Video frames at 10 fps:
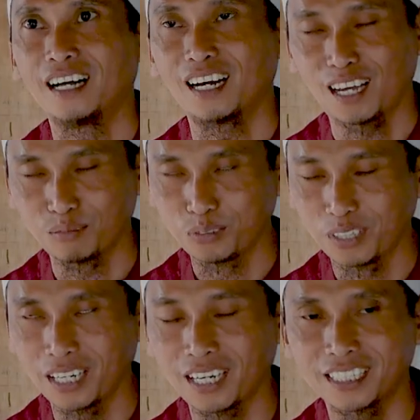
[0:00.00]

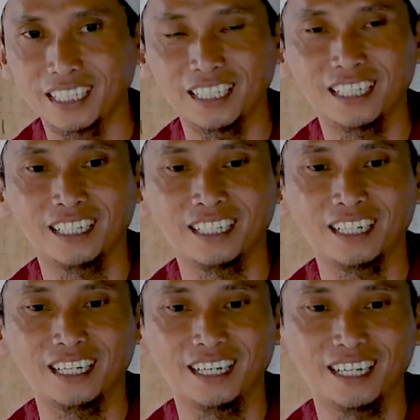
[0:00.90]
Alhamdulillah se
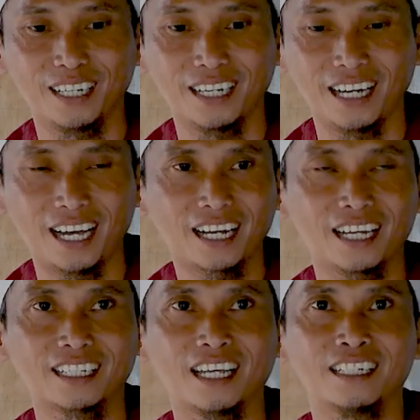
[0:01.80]

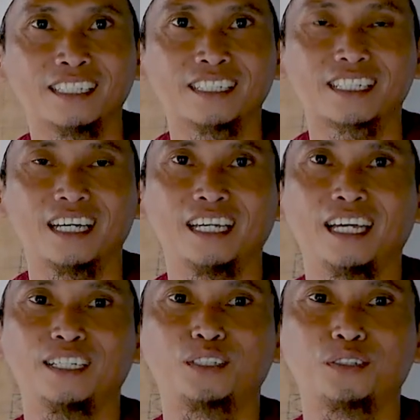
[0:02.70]
angkatan
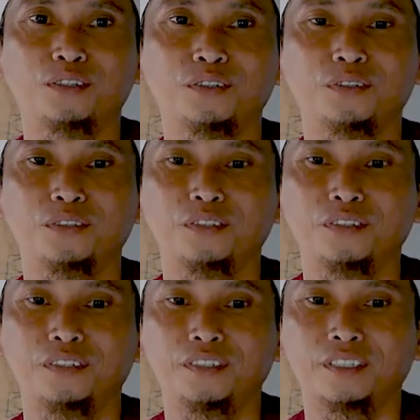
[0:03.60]
saya itu
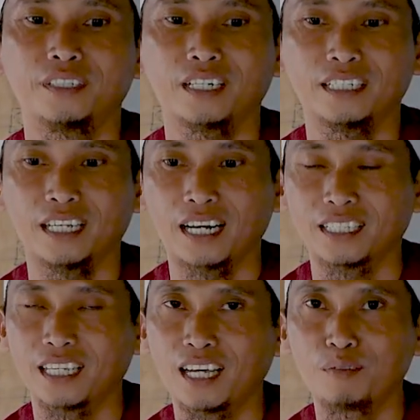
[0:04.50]

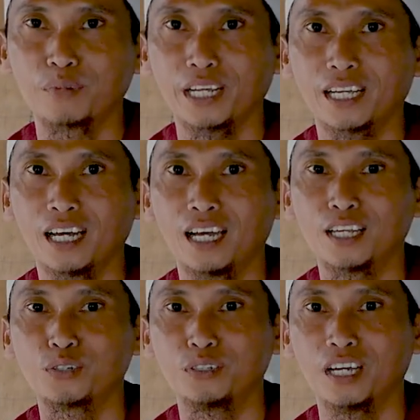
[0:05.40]
rata-rata
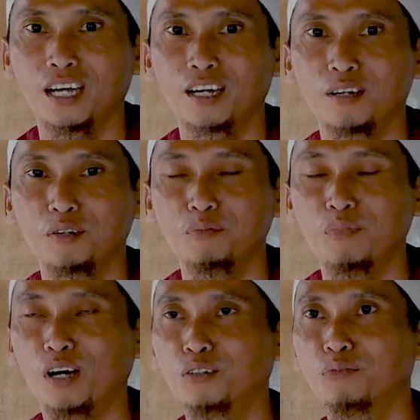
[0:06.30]
mereka sudah
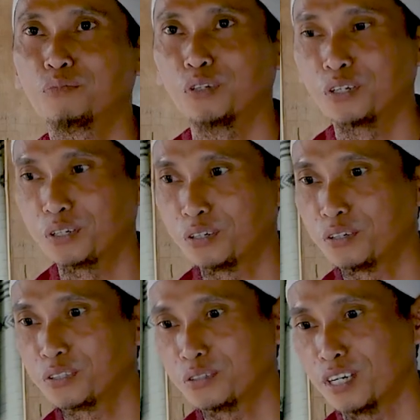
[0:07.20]
bangun
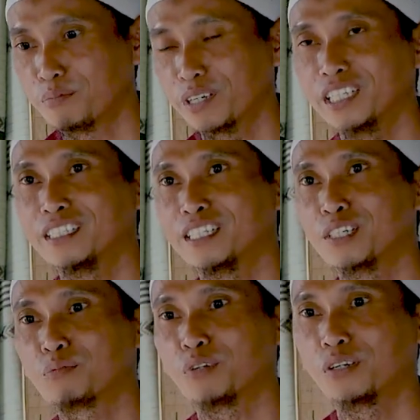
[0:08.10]
pondok, sudah
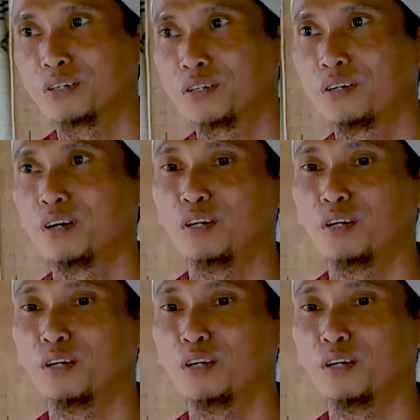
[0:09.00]
merintis pondok,